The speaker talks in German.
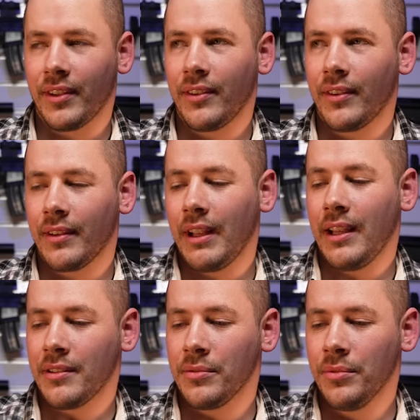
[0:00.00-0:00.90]
heißt äh,
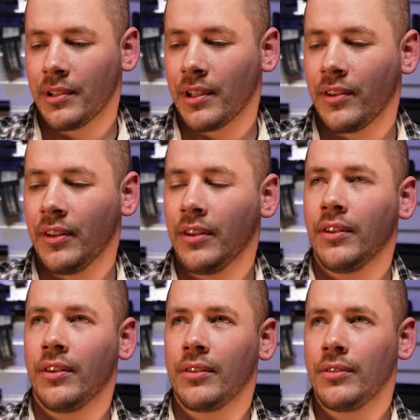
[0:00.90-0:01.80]
echt gut? Das sind,
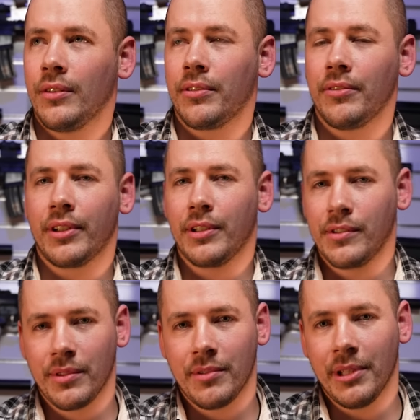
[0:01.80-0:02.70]
ist ein, auf jeden Fall ein gesundes